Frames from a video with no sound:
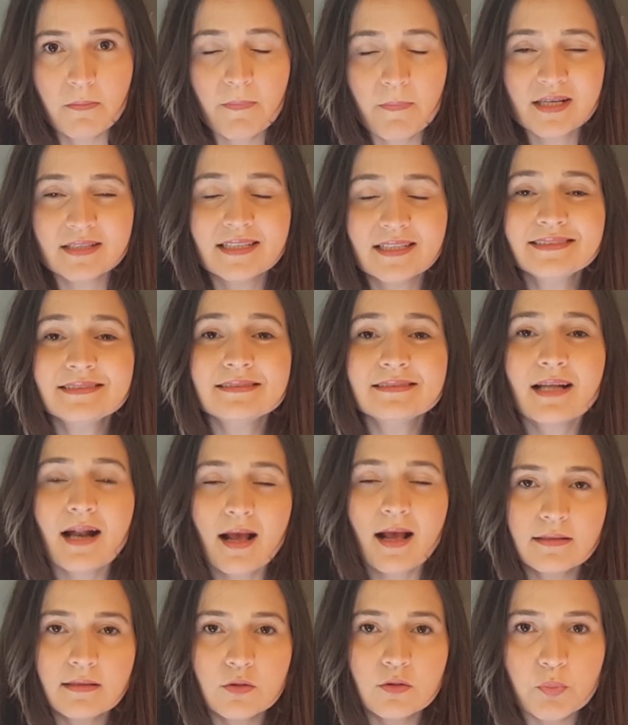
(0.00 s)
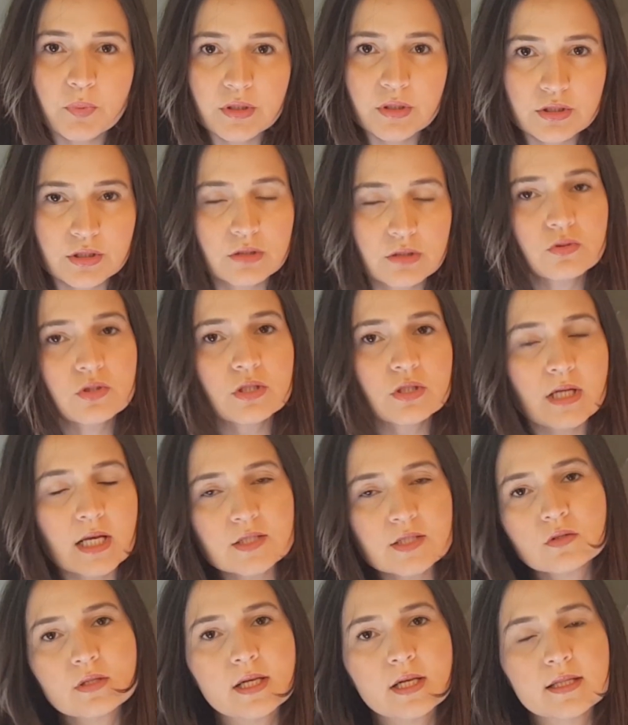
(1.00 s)
para dar entrada no pedido de
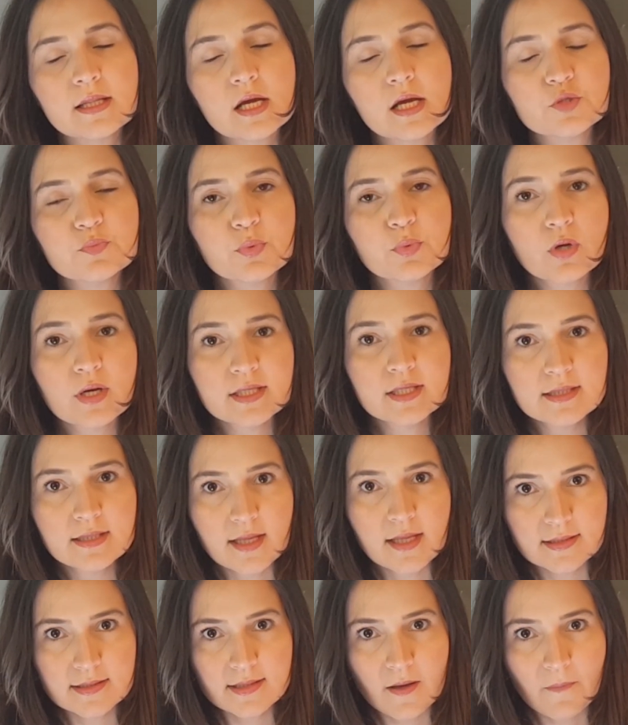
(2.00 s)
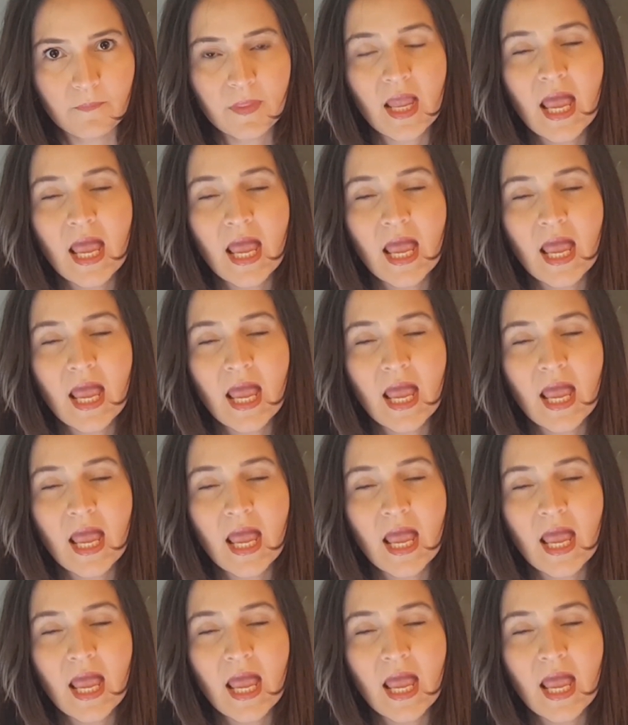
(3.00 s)
nacionalidade por residência.